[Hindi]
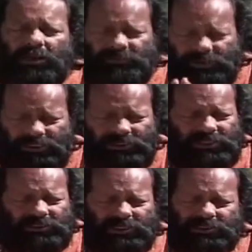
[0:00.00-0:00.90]

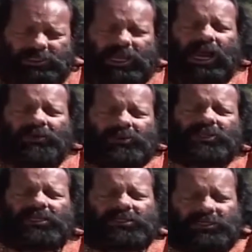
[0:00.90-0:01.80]
अभिनंदन करते हैं
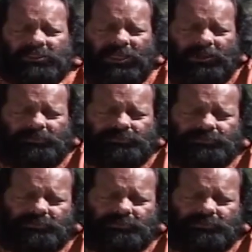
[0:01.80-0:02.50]
आवेदन करते हैं